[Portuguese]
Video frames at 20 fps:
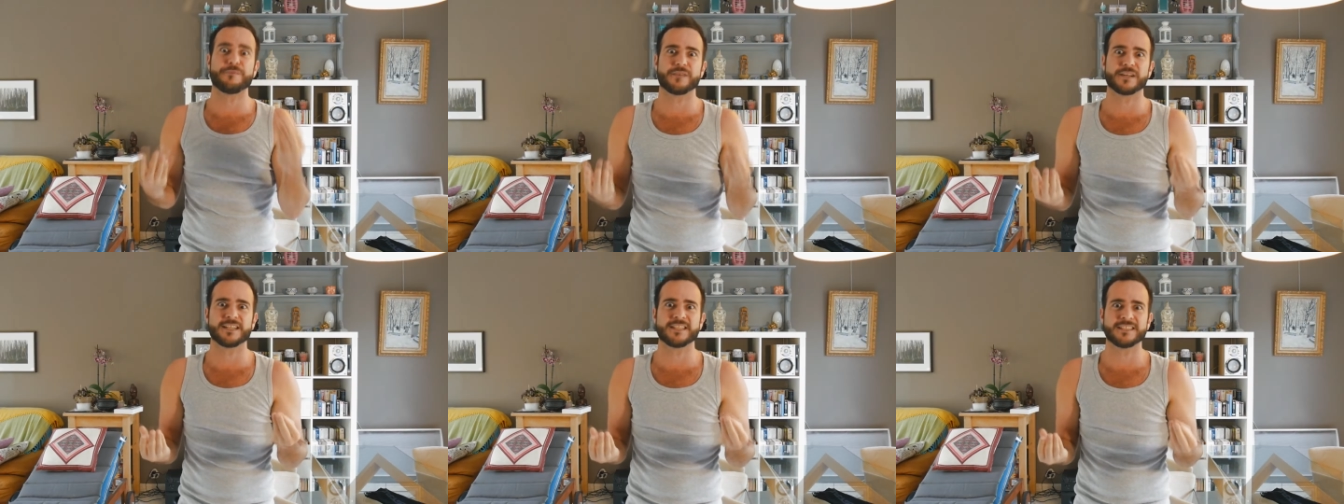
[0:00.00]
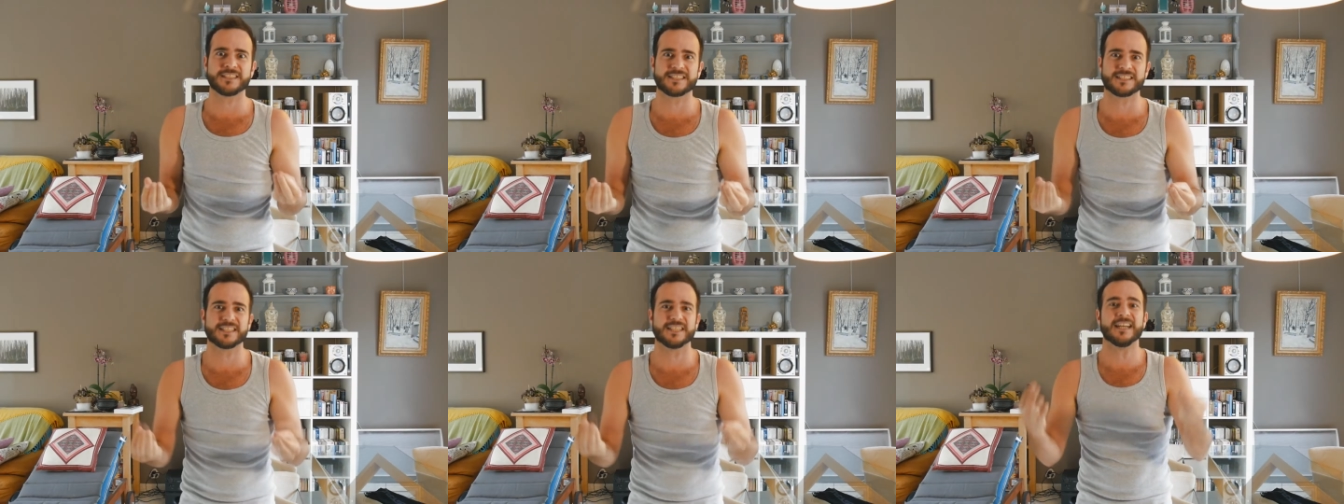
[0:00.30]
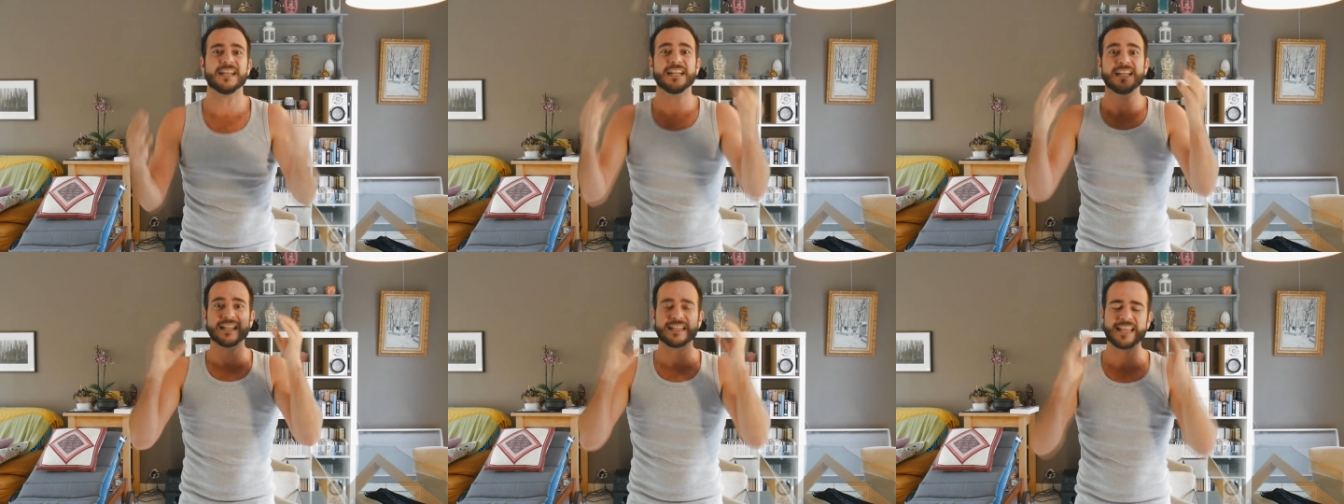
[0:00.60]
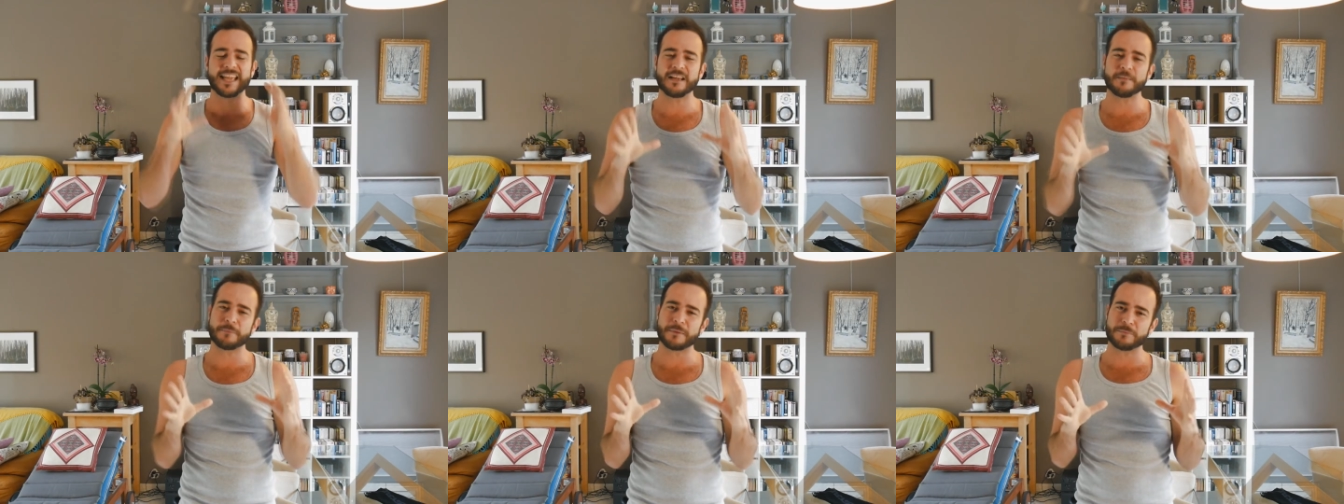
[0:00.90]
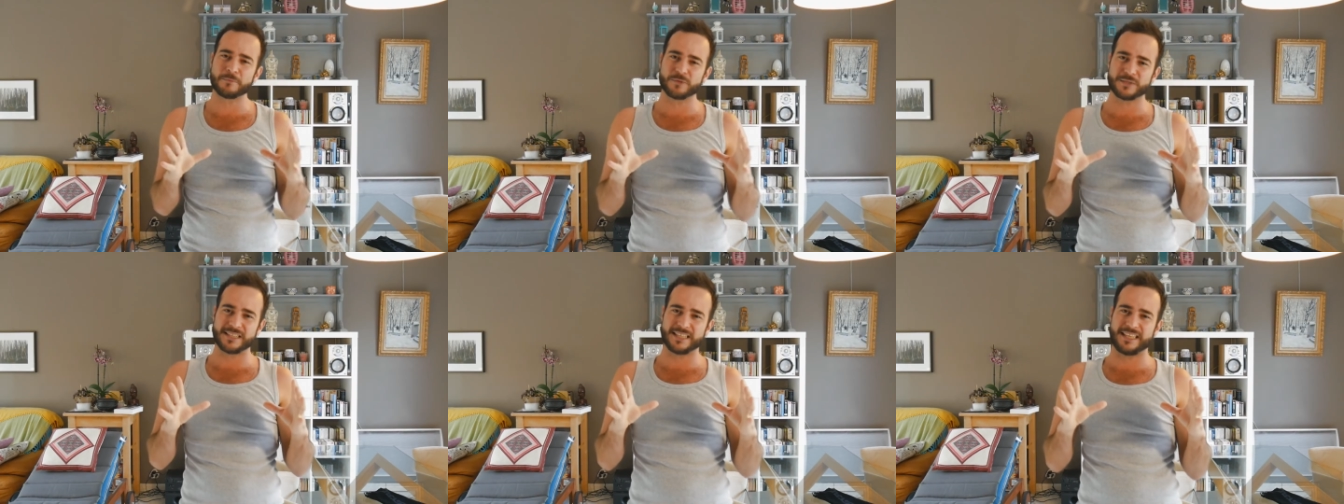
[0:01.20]
França tem uma
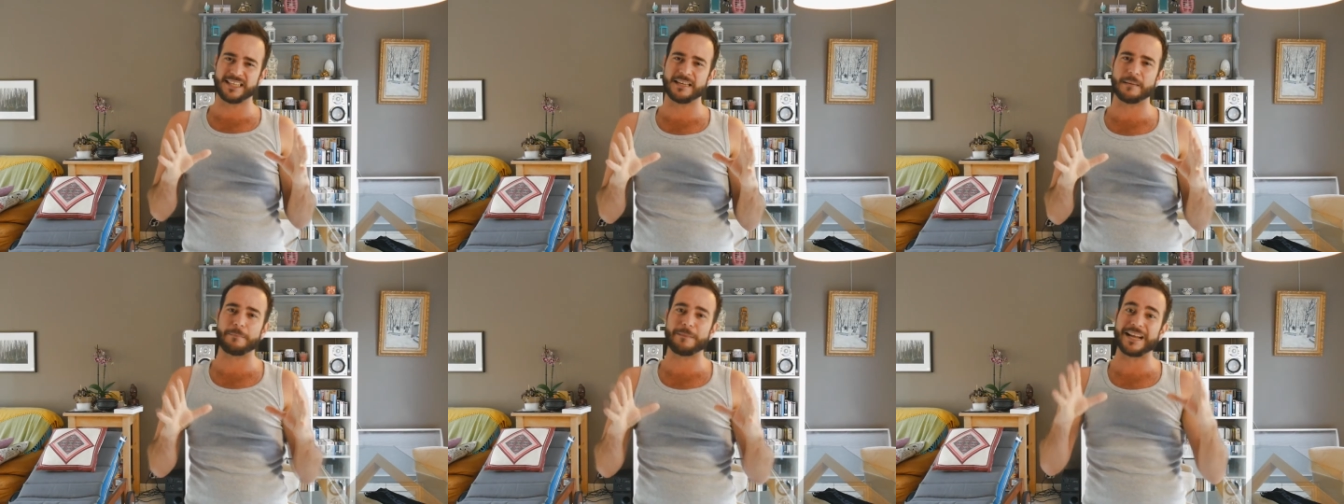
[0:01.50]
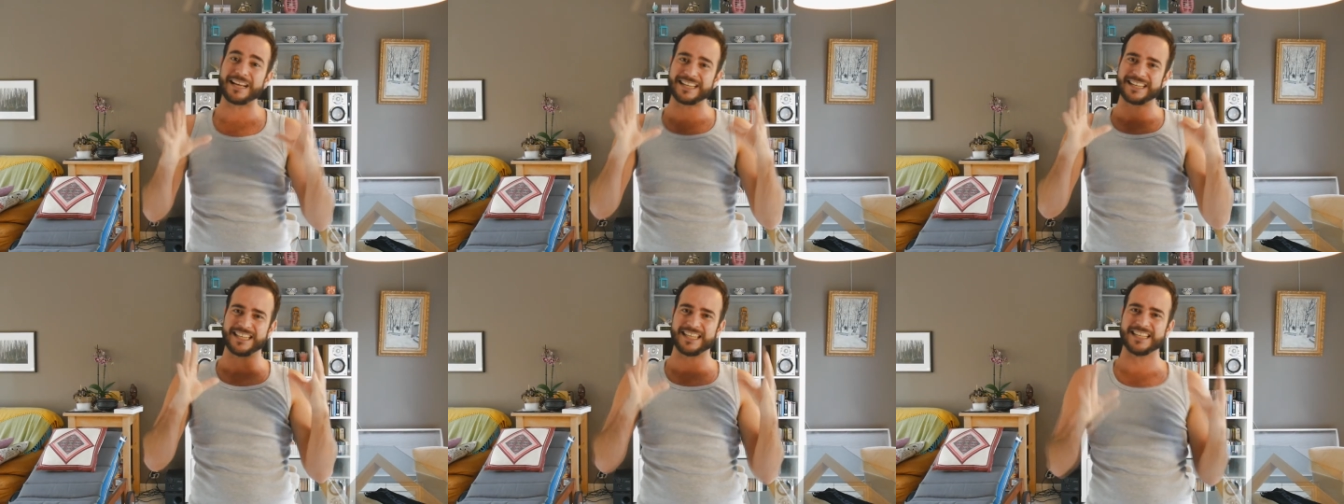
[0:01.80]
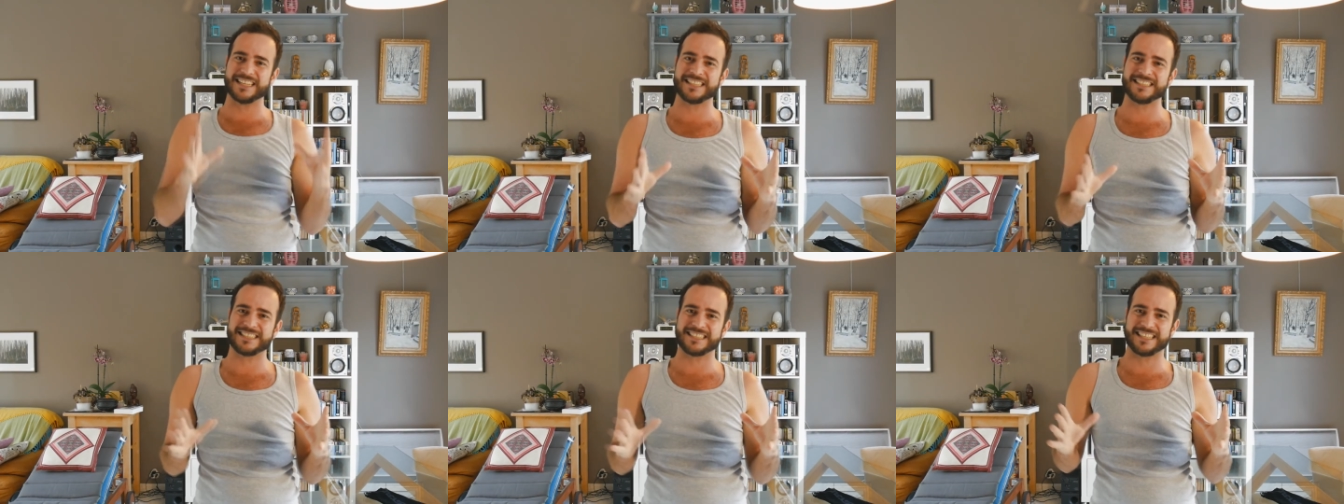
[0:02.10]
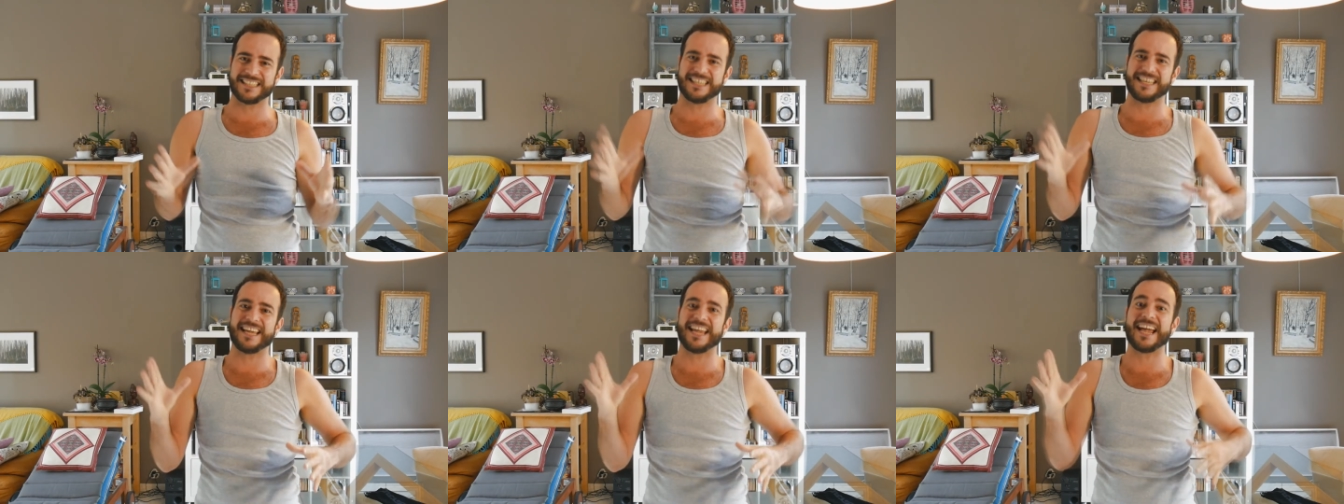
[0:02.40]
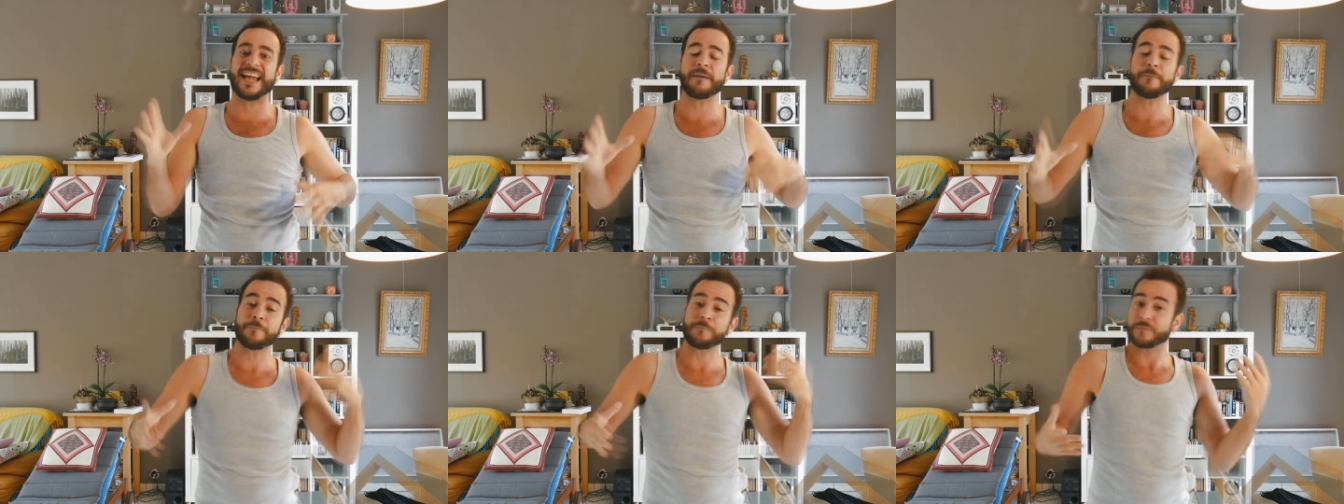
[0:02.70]
musiquinha para criança que
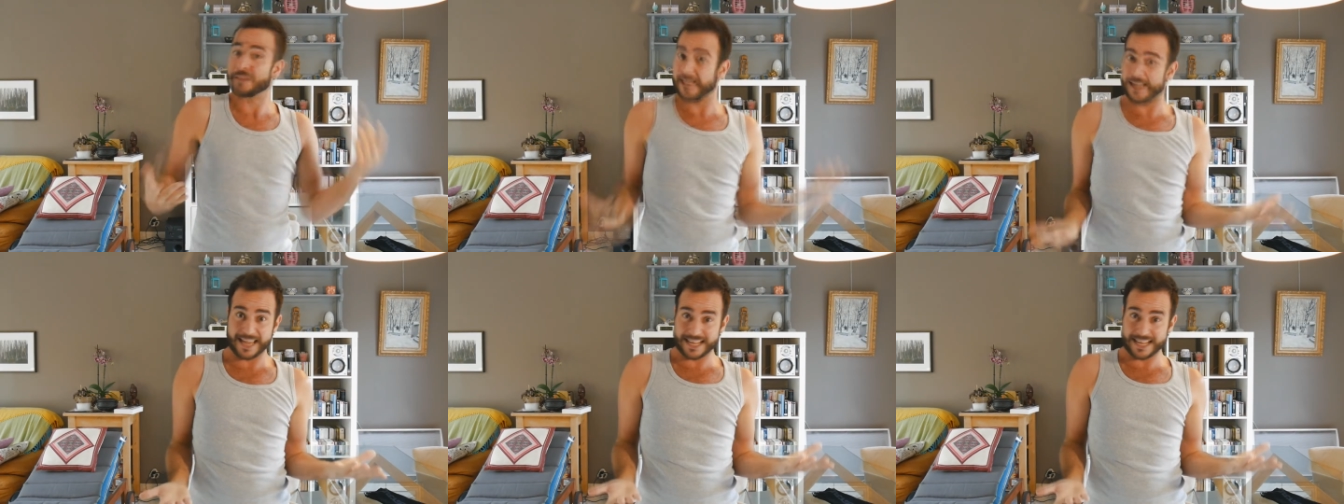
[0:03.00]
é